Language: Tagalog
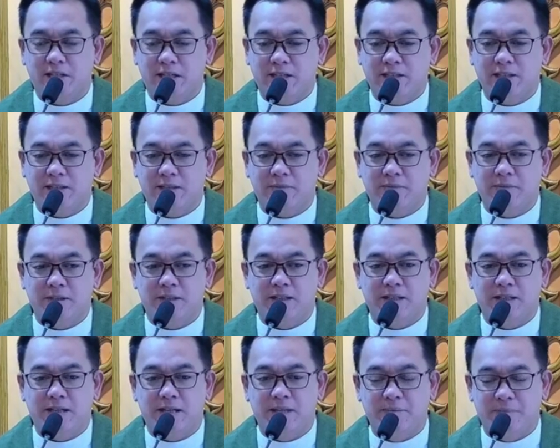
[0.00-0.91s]
Ngayon natin
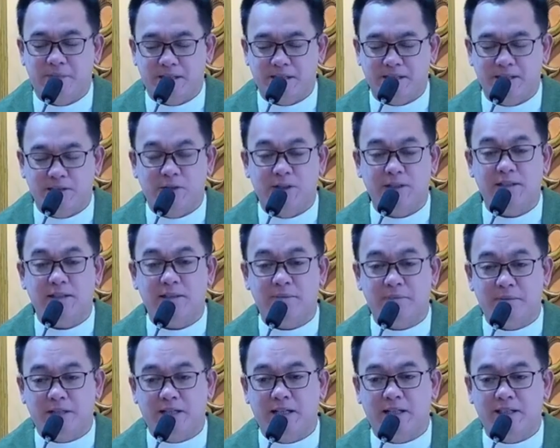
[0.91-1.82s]
malalaman o
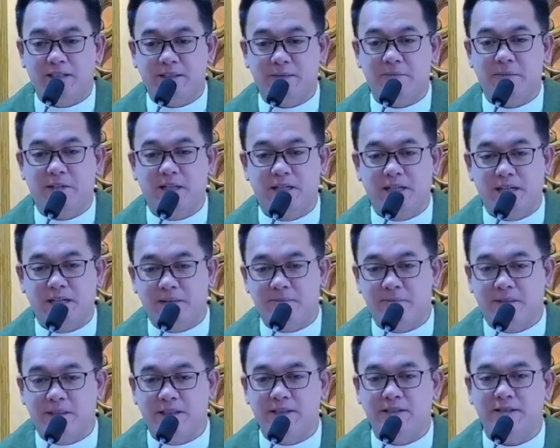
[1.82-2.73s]
hindi pa natin
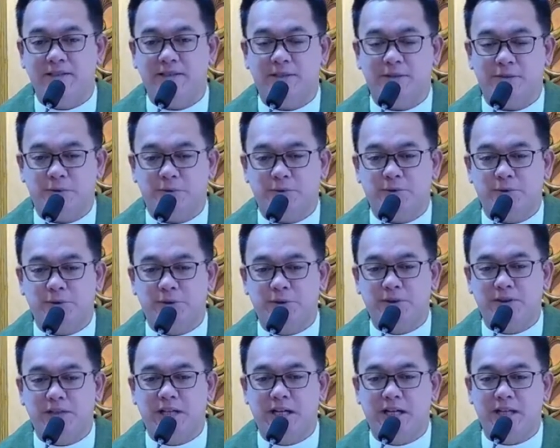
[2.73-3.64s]
malalaman sa
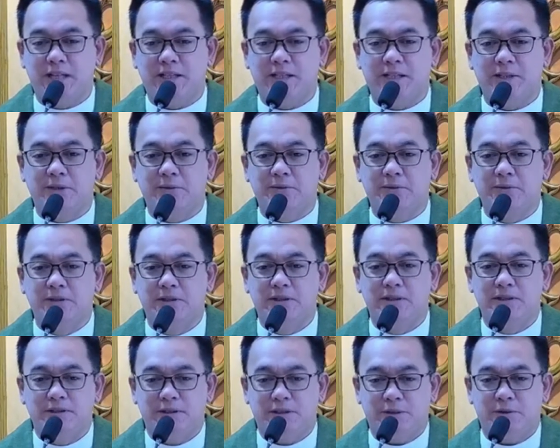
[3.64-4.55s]
susunod na araw,
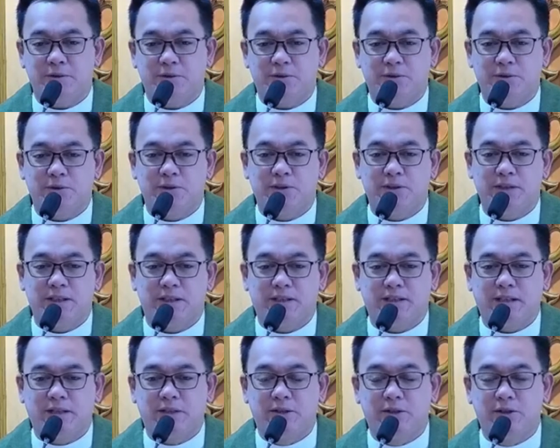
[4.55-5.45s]
sa
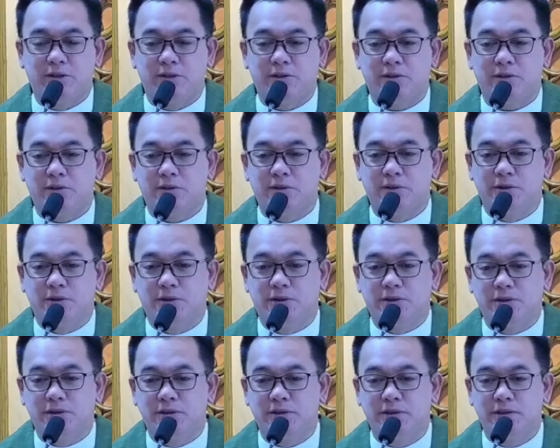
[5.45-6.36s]
susunod na taon
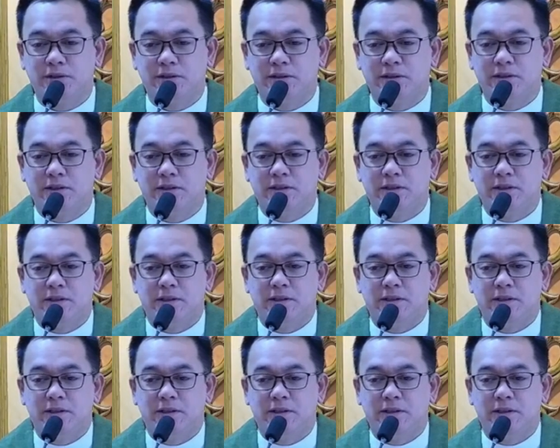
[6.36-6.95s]
kung